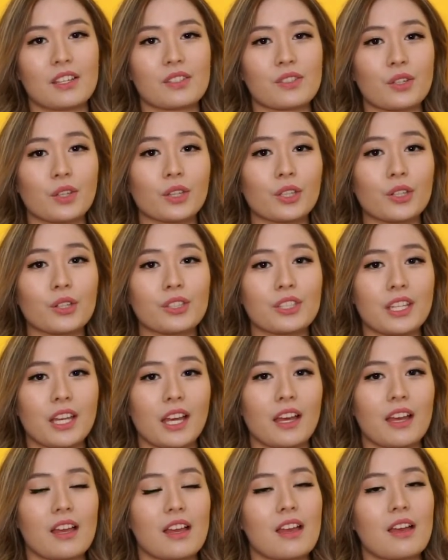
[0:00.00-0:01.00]

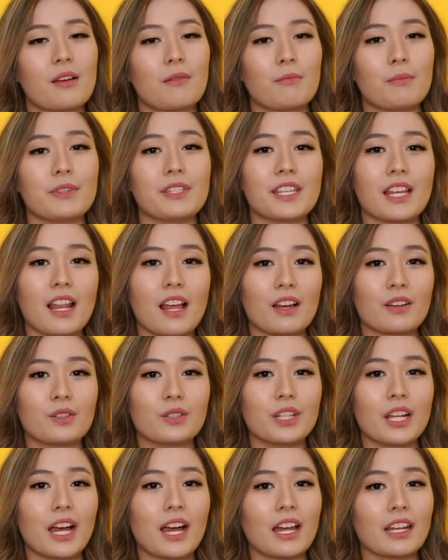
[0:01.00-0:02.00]
Contohnya,
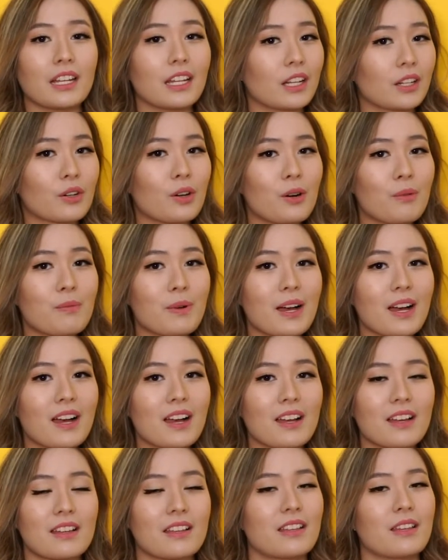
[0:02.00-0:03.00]
menyalahgunakan
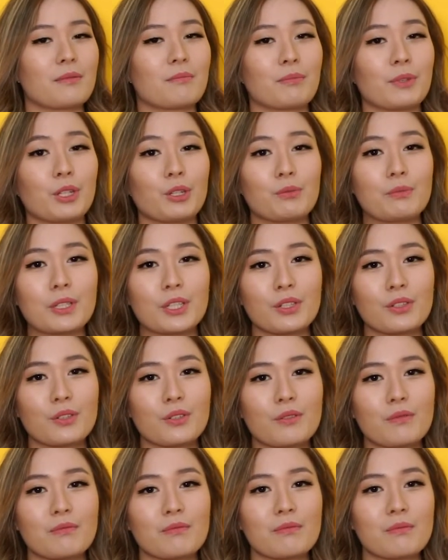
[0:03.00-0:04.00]
narkoba,
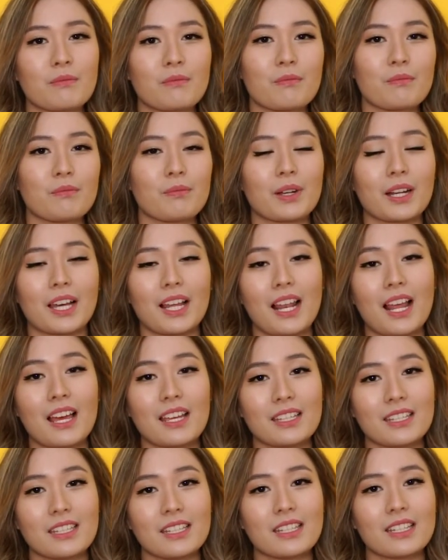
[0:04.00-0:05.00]
minum-minum,
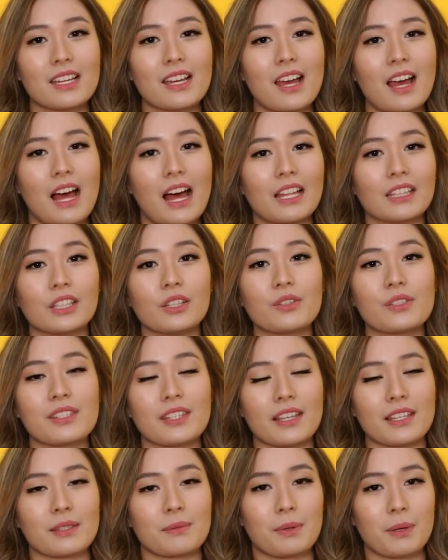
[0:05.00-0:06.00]
berkelahi, atau
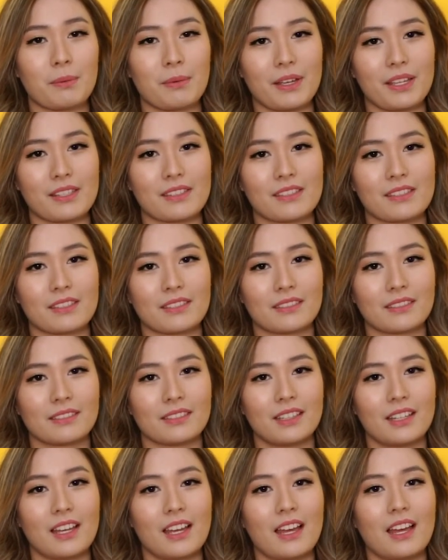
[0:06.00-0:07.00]
seks bebas.
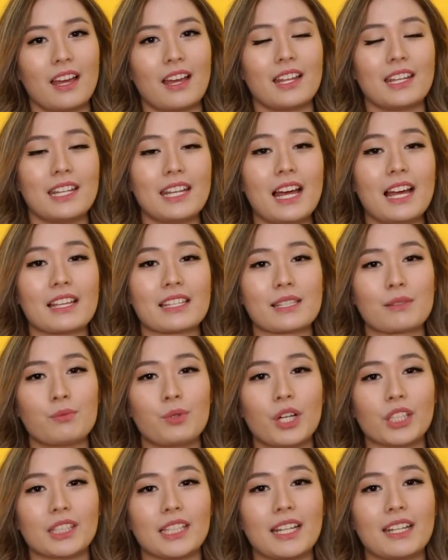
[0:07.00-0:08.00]
Nah,
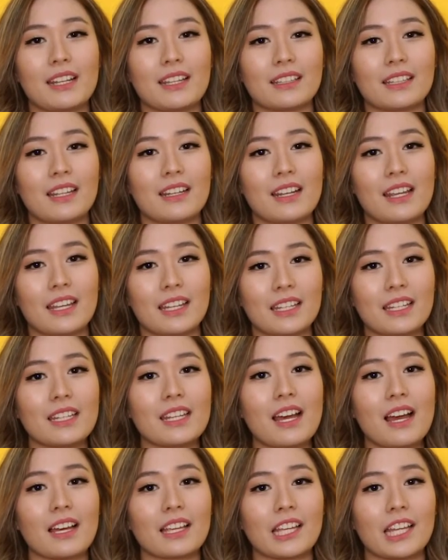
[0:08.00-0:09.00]
semua tanda-tanda
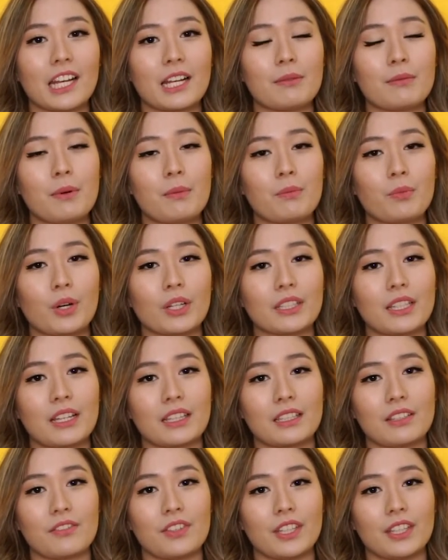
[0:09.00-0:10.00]
ini akhirnya membuat
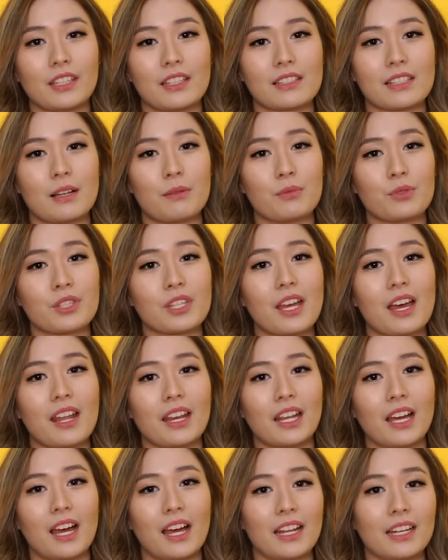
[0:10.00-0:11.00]
aktivitas kamu
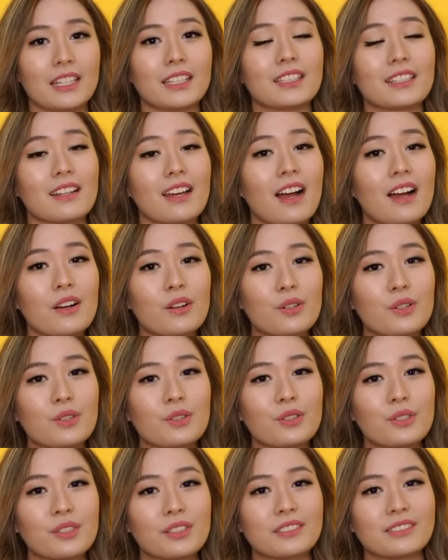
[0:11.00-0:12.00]
sehari-hari
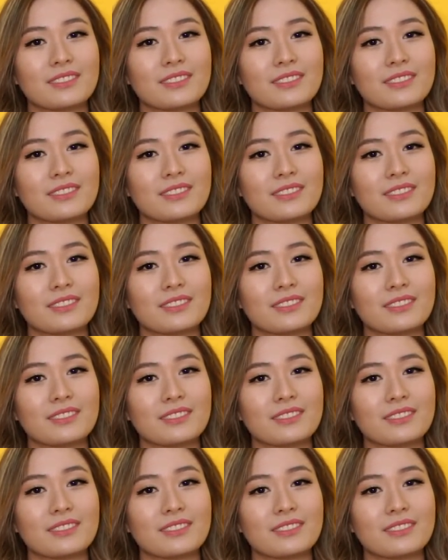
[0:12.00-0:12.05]
terganggu.